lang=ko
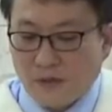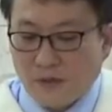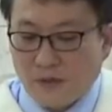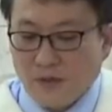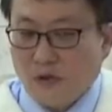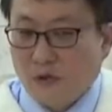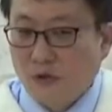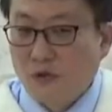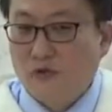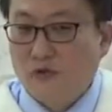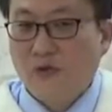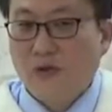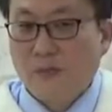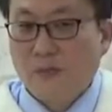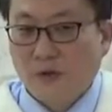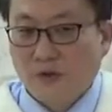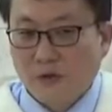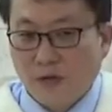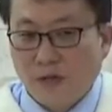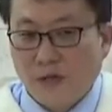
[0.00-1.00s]
그
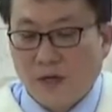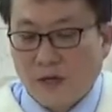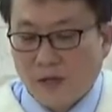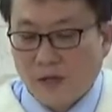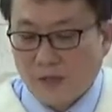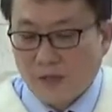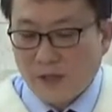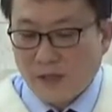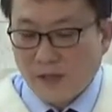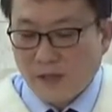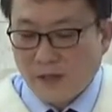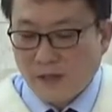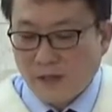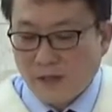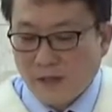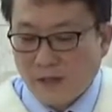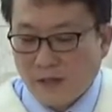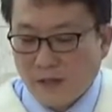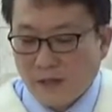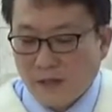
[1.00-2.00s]
저주의 병에 해당합니다.
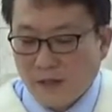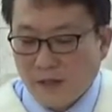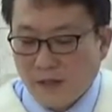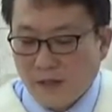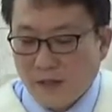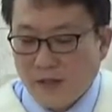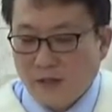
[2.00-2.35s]
아,